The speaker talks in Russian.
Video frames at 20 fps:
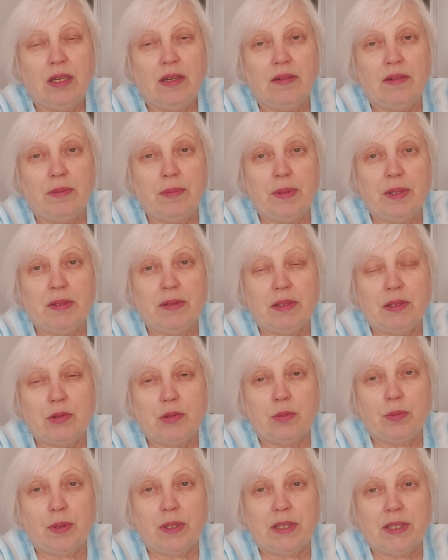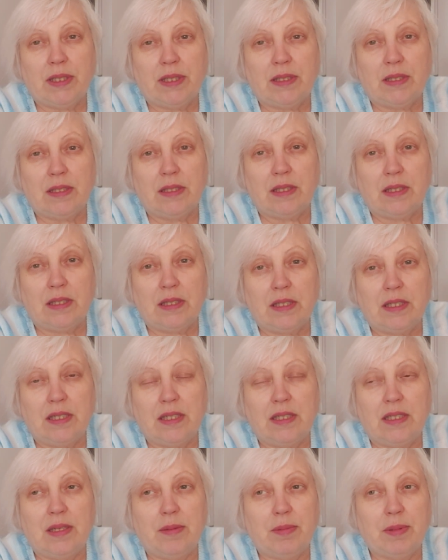э, во-первых, стопроцентная
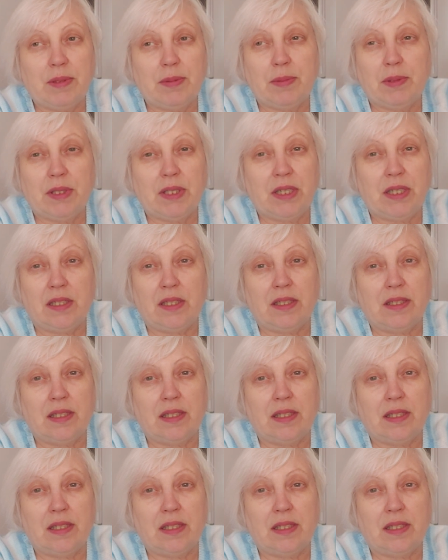шерсть, я посмотрела,